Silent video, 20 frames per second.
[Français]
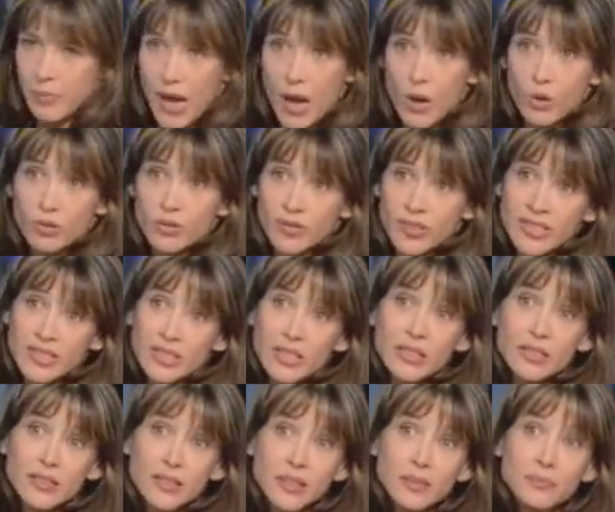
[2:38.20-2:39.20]
d'apparente
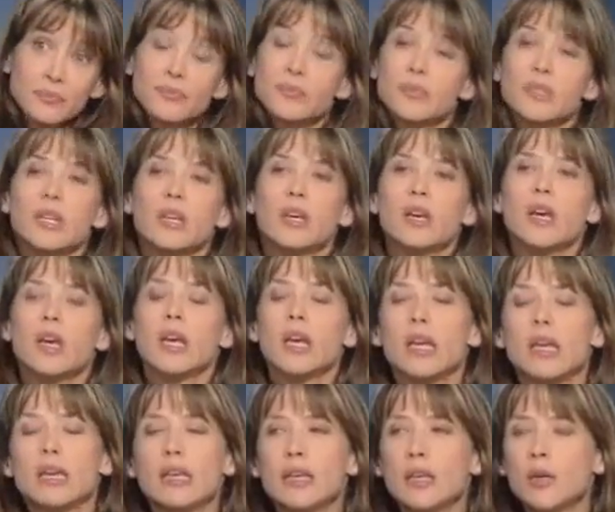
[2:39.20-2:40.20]
facilité.
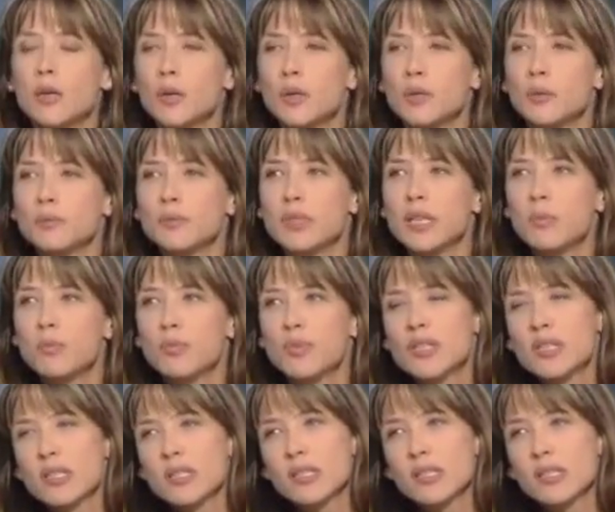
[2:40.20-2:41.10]
Et, euh, et puis